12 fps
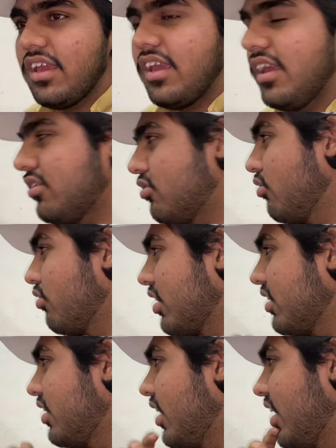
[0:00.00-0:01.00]
हैं तो
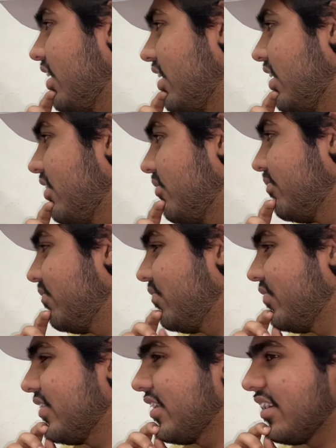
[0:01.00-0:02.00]
कितने आएंगे हाँ,
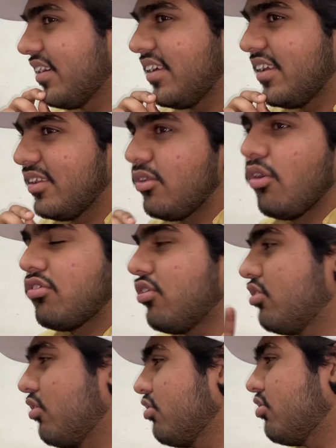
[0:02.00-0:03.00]
दो सौ
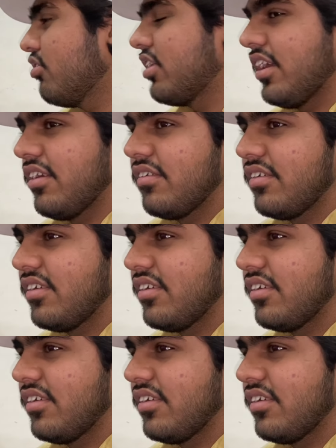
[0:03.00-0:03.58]
दो सौ दो जी।